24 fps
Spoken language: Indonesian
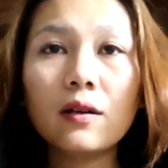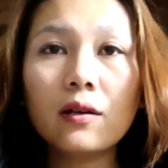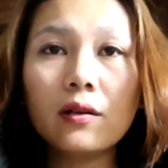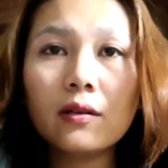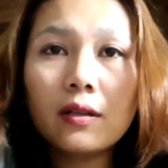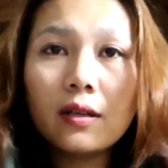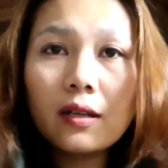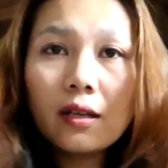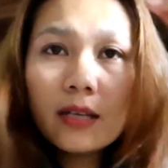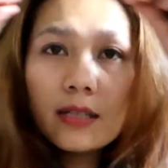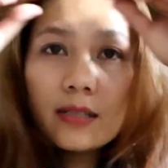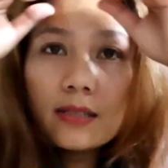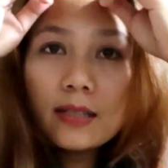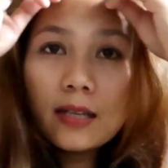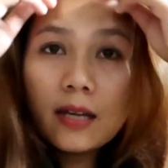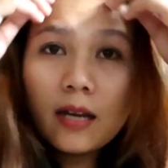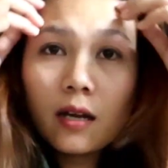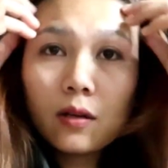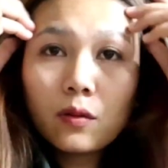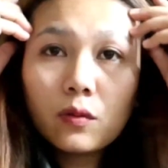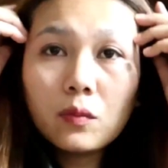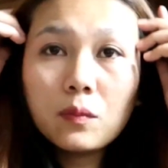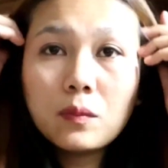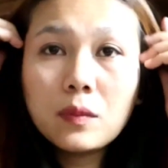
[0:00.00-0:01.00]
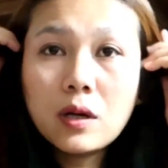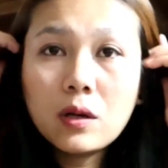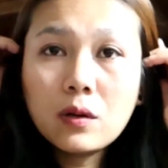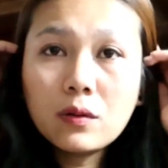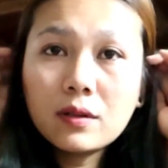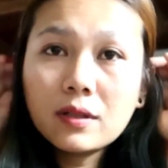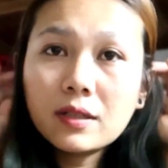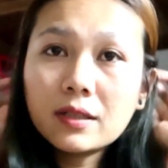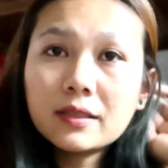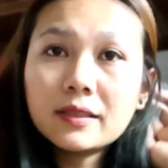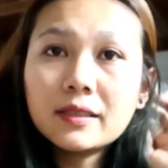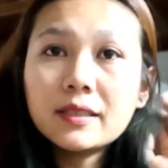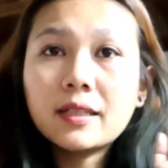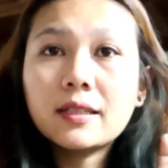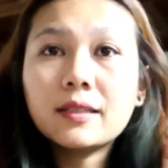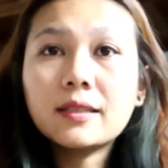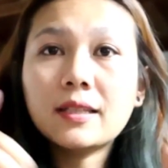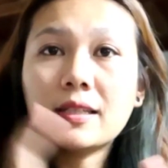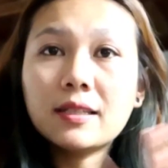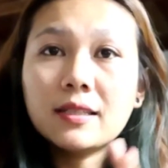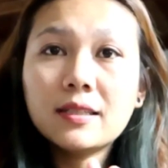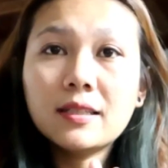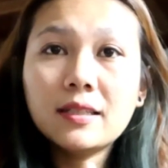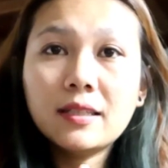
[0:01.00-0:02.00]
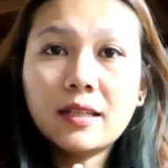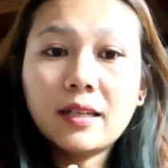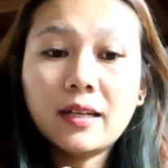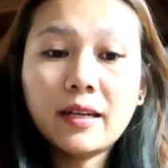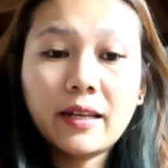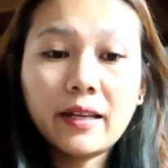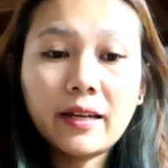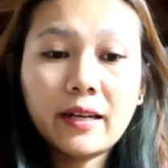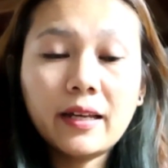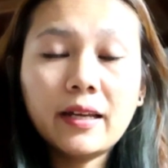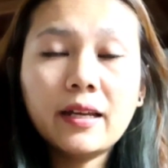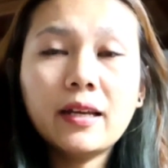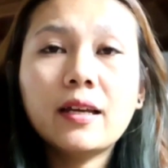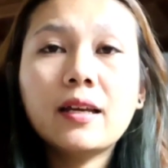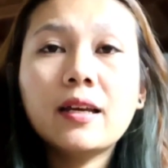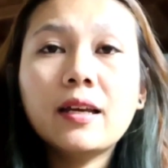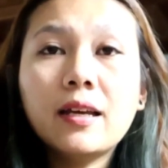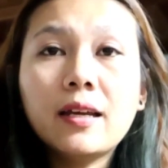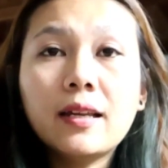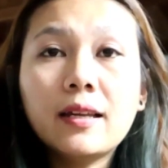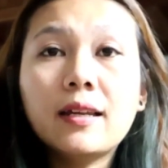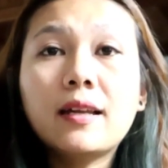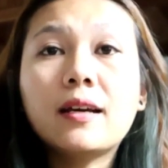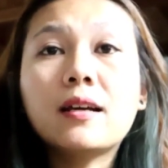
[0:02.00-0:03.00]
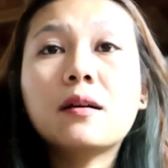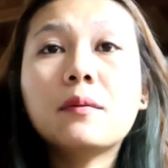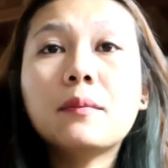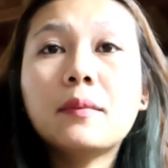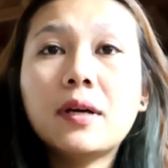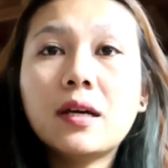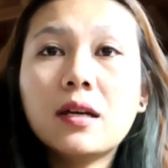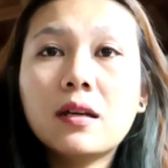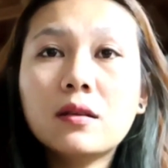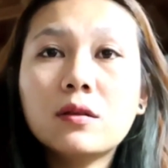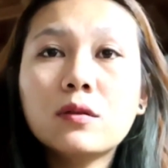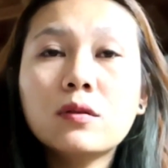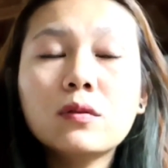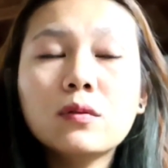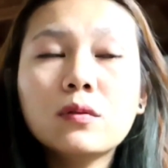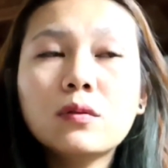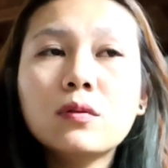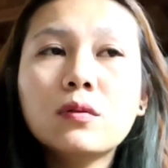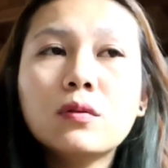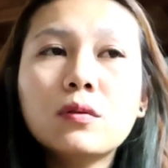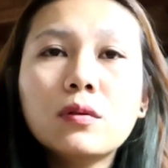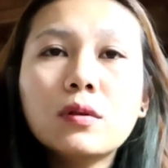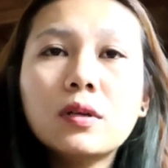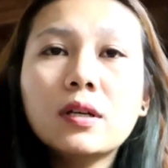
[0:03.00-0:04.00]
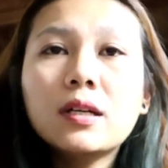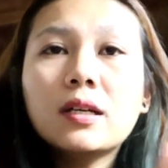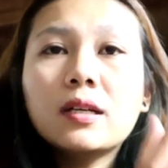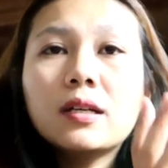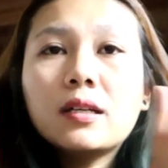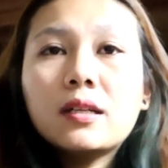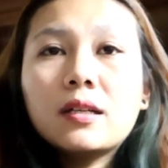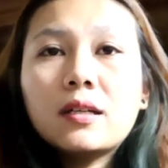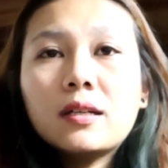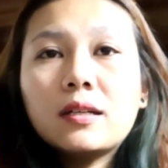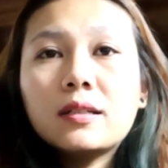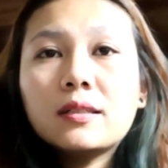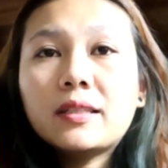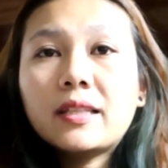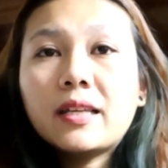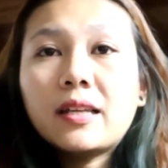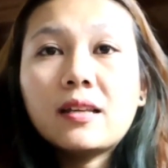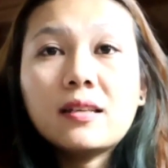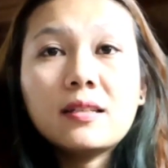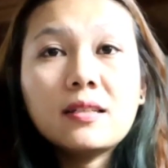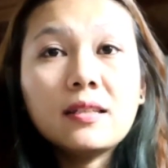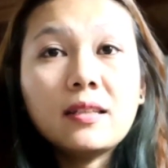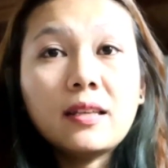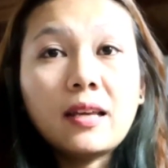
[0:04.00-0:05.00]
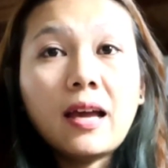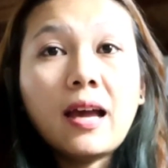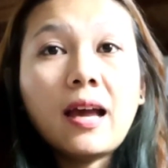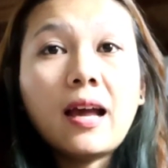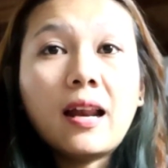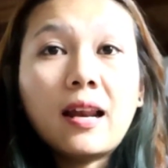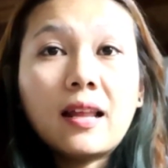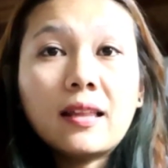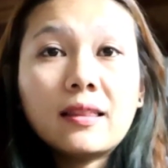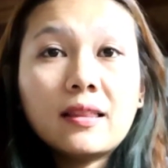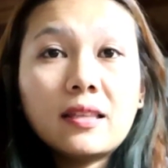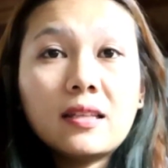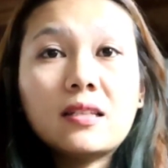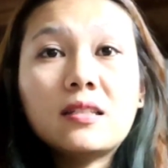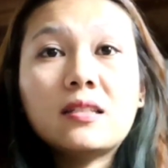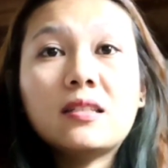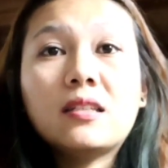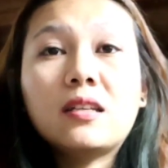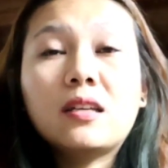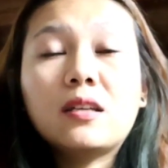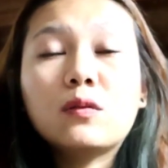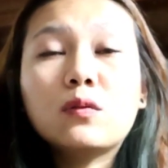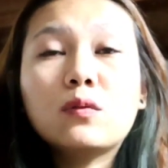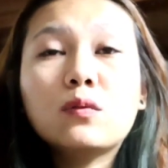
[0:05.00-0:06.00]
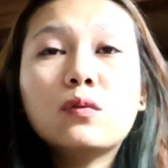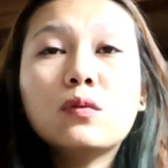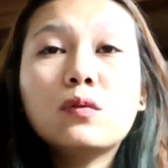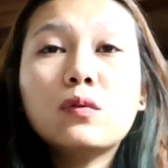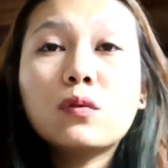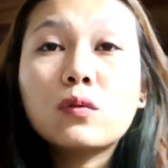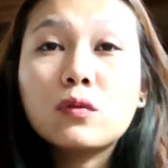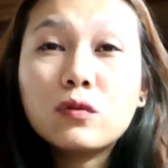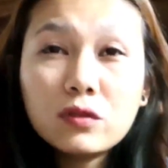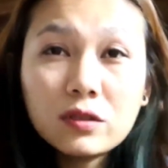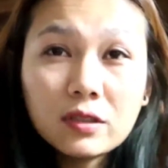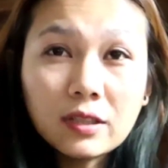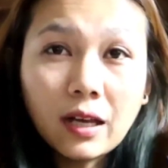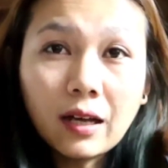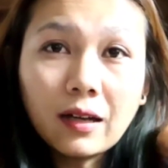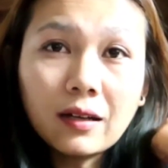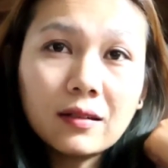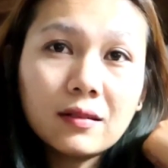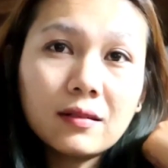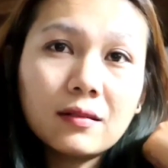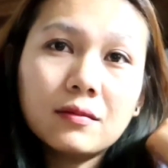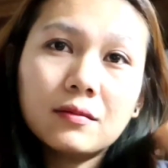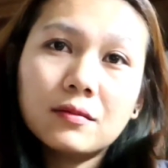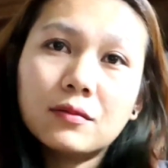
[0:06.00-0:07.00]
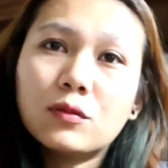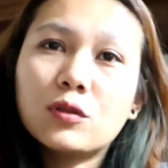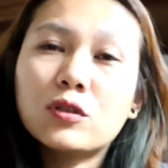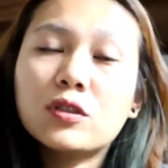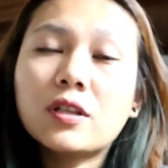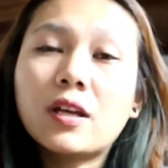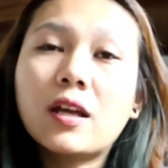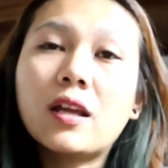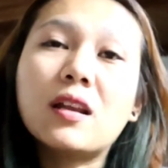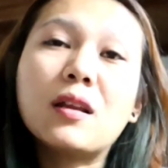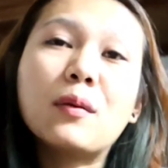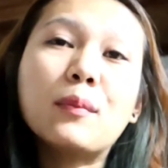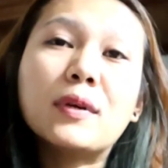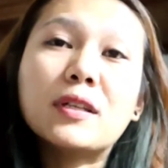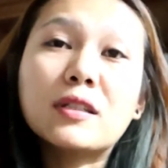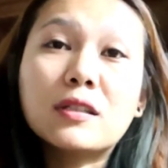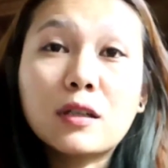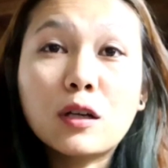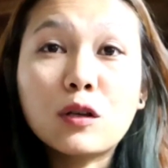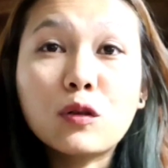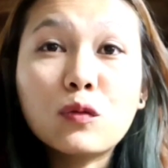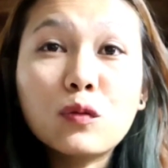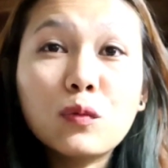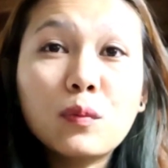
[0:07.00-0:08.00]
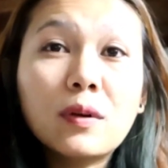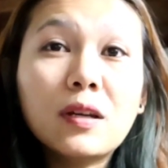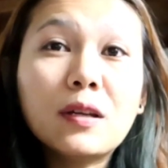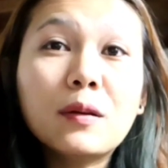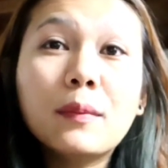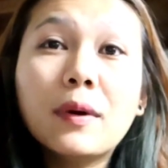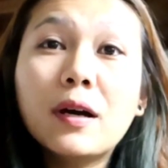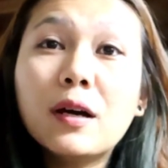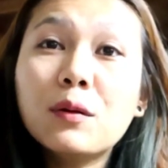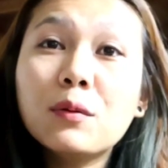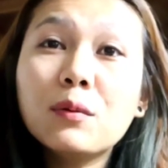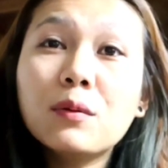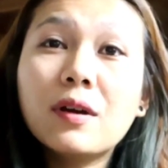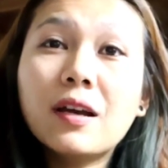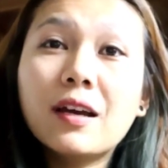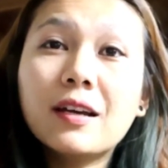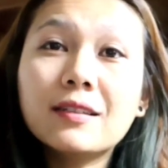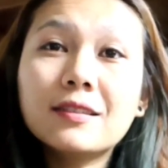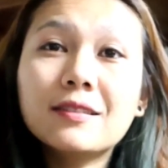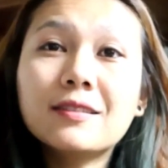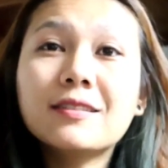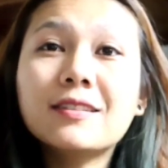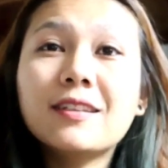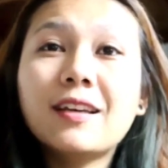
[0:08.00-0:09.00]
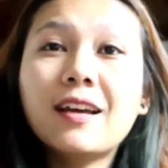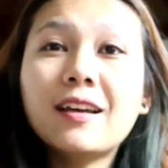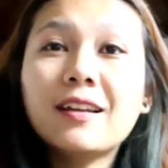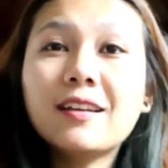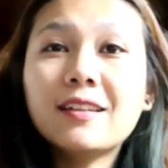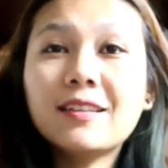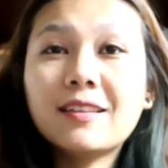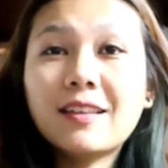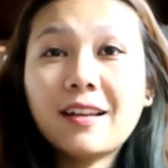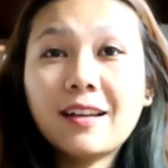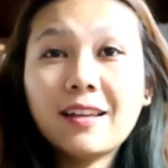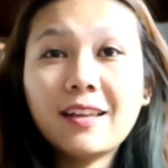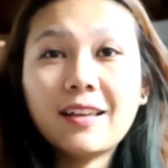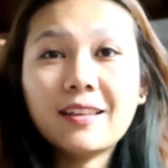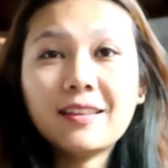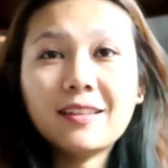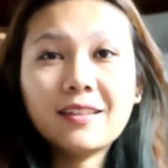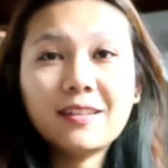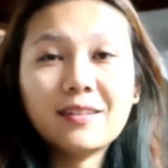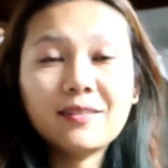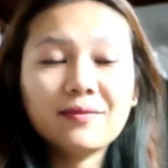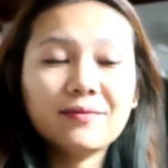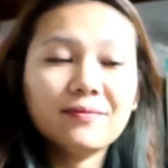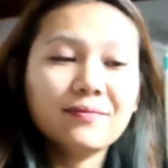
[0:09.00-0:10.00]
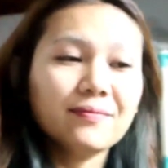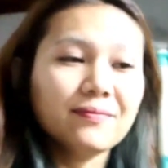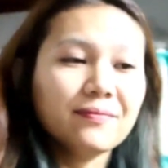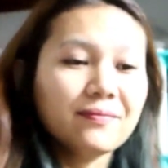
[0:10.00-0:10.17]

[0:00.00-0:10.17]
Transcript: nah oke okay guys ya aku mau ngecek tensinya nenek nah kemarin tuh tensinya alat tensinya itu tuh rusak terus akhirnya majikanku beli baru guys ya kita liatin